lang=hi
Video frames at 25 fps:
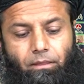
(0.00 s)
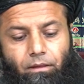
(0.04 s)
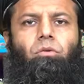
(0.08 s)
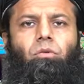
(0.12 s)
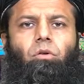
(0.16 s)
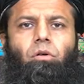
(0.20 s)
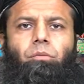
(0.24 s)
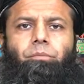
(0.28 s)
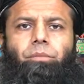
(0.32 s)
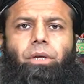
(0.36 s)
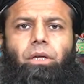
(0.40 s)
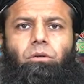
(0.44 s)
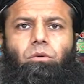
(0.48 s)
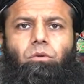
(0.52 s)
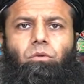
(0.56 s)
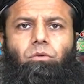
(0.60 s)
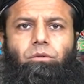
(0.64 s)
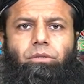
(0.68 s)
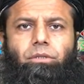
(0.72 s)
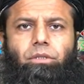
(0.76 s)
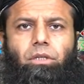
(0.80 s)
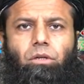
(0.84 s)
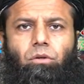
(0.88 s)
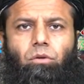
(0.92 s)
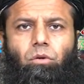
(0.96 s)
कौम
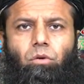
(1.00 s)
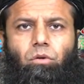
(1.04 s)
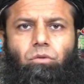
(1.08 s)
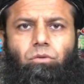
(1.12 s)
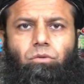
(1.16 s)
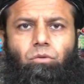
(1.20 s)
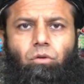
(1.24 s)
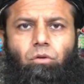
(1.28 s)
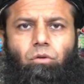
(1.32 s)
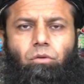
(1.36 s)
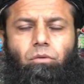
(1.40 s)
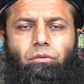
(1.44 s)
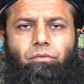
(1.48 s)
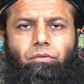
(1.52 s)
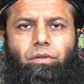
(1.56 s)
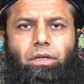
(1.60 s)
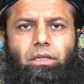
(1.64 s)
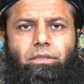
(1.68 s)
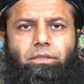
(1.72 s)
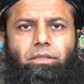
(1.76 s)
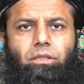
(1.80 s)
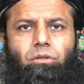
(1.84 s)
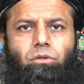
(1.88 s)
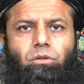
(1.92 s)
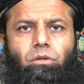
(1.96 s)
लूद के लोग तो
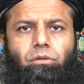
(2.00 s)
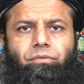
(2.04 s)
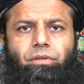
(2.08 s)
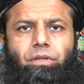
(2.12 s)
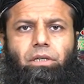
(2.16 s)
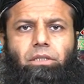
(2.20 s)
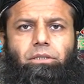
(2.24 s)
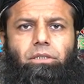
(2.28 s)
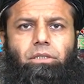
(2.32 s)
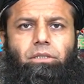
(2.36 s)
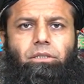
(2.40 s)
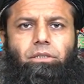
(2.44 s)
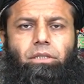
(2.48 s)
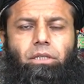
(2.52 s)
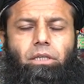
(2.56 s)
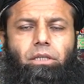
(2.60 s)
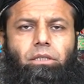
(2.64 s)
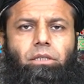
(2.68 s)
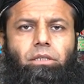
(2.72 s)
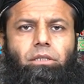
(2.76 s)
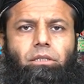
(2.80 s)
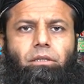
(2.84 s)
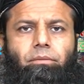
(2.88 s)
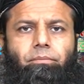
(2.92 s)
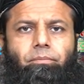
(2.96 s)
फासिक और फाजिर थे
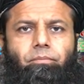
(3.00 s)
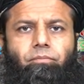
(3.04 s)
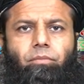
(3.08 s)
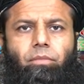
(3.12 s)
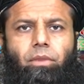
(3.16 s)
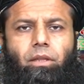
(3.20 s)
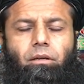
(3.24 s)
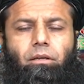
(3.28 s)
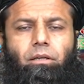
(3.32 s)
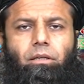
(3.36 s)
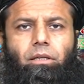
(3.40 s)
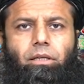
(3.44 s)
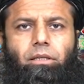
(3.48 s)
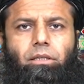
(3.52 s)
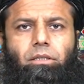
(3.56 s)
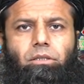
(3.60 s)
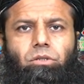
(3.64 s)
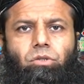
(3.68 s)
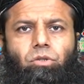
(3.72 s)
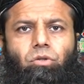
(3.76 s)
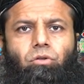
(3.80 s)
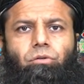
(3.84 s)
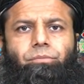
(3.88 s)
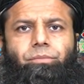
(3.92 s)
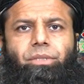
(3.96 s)
ही लेकिन
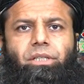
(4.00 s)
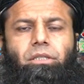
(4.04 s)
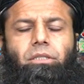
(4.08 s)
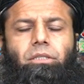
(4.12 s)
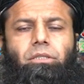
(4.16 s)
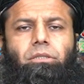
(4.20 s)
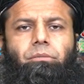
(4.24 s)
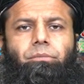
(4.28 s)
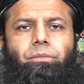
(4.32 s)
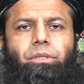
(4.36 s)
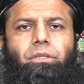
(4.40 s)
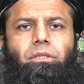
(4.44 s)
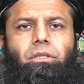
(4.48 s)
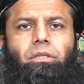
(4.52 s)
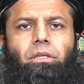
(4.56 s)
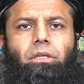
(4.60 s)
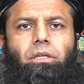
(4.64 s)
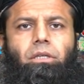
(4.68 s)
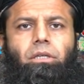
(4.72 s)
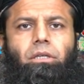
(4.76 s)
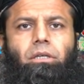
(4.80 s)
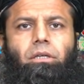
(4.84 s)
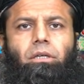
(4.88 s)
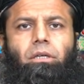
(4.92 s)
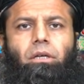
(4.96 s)
शोमी किस्मत के
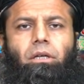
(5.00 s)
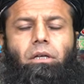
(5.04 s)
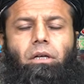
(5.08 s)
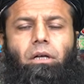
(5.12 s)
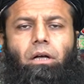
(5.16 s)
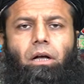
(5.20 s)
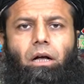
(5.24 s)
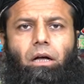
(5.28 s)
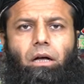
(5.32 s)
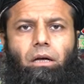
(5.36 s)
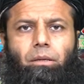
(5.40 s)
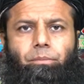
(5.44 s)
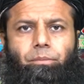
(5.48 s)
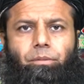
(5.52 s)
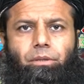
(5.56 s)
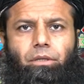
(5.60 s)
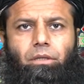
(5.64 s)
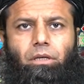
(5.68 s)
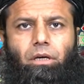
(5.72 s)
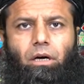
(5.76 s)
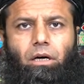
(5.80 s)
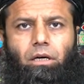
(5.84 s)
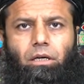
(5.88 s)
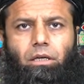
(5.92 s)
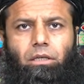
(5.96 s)

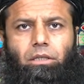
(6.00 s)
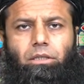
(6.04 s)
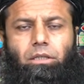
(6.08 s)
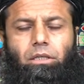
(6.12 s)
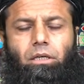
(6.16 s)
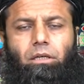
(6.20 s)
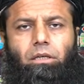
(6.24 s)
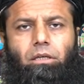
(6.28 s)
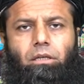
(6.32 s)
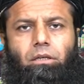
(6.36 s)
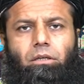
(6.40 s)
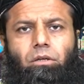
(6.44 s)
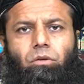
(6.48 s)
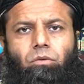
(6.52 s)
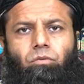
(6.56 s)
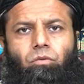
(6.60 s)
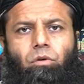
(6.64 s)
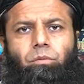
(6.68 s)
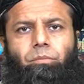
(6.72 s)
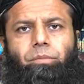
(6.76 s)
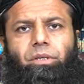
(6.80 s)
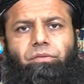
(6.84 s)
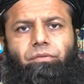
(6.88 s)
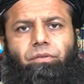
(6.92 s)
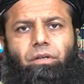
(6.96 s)
आपकी अहलिया
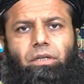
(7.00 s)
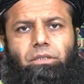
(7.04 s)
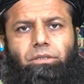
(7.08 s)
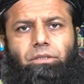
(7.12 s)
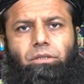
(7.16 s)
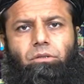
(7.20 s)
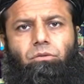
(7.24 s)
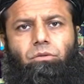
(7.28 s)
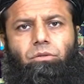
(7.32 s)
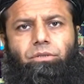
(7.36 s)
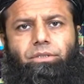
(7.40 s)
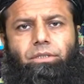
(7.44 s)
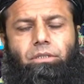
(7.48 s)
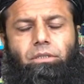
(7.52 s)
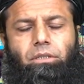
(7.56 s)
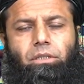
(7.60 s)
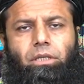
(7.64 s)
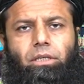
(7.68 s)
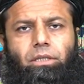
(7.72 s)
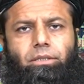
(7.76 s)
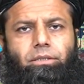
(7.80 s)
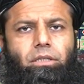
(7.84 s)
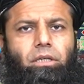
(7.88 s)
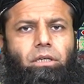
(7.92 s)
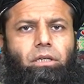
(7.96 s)
वो भी फासिकों
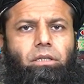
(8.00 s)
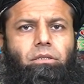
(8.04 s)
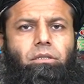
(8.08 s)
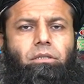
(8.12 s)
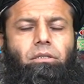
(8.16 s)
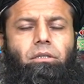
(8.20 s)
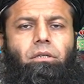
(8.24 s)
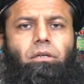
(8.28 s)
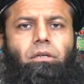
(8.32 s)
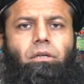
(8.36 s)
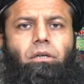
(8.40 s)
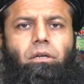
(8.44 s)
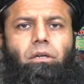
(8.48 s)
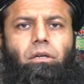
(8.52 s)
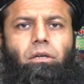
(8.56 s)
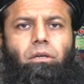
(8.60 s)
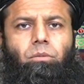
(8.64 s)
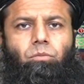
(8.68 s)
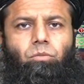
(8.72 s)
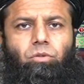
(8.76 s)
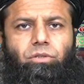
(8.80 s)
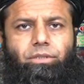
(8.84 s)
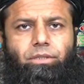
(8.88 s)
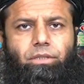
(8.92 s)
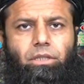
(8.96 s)
के साथ
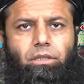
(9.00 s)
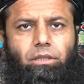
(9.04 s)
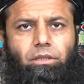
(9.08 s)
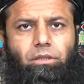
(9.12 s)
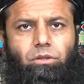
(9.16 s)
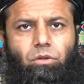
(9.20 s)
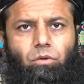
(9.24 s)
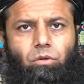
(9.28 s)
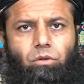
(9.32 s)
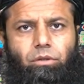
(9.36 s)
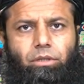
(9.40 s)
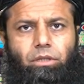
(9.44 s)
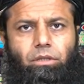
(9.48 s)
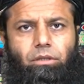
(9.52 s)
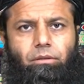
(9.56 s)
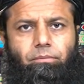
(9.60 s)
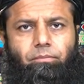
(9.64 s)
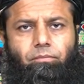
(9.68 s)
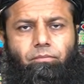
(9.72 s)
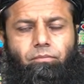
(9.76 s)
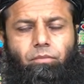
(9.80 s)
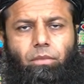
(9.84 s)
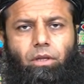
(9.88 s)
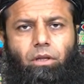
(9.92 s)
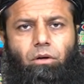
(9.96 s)
मुंसलिक हो गई
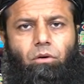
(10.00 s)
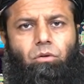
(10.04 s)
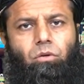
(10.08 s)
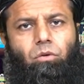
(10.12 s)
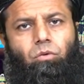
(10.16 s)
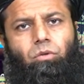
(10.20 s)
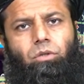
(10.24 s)
और